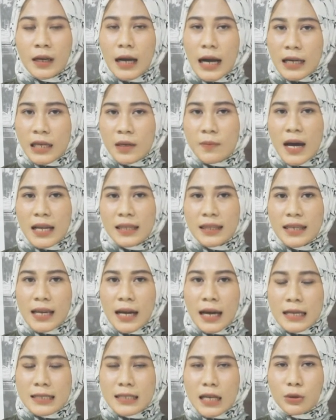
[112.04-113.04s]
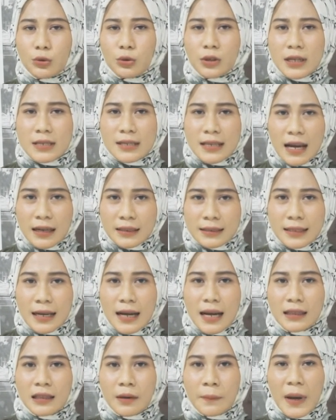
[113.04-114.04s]
Akibatnya, satu
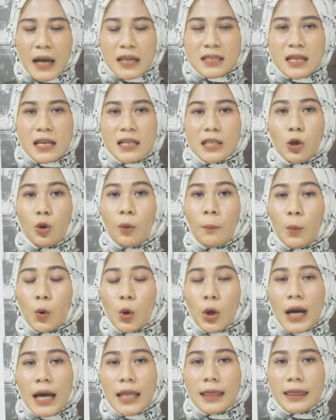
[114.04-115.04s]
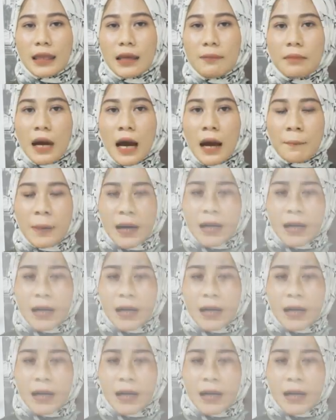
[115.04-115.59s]
tersangka terpaksa dilumpuhkan timah